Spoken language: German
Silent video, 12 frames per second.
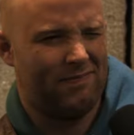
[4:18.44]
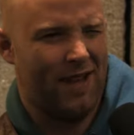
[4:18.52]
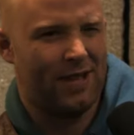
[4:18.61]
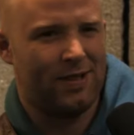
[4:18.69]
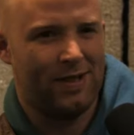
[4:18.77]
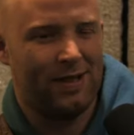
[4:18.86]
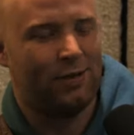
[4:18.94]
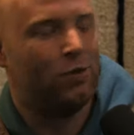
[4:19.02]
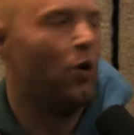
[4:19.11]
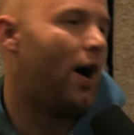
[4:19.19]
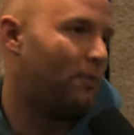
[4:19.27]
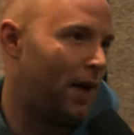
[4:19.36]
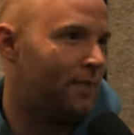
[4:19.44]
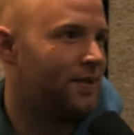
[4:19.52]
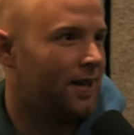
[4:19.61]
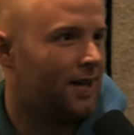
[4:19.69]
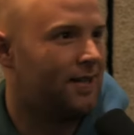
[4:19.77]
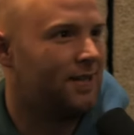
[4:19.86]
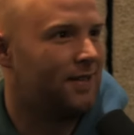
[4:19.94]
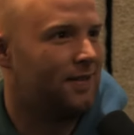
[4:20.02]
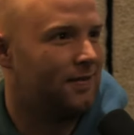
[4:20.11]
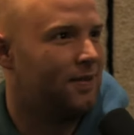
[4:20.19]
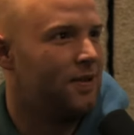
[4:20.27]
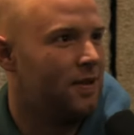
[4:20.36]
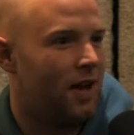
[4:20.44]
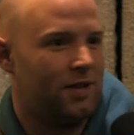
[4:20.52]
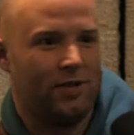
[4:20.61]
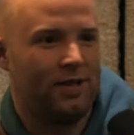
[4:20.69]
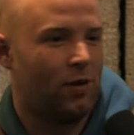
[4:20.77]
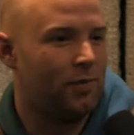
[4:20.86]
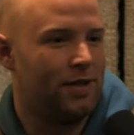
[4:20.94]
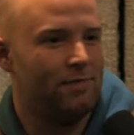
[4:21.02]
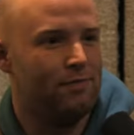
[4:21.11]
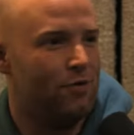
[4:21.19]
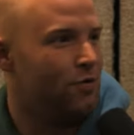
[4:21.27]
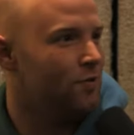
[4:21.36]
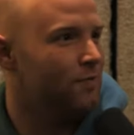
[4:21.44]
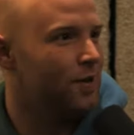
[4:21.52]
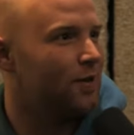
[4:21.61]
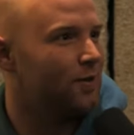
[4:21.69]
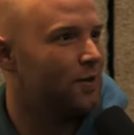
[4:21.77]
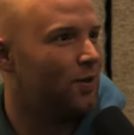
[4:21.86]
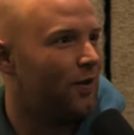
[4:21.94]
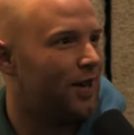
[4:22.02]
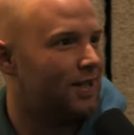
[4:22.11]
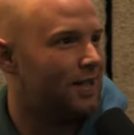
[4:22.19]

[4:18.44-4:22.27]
Also es ist zu abstrakt also jetzt auch mit dem Bühnenbild und sowas,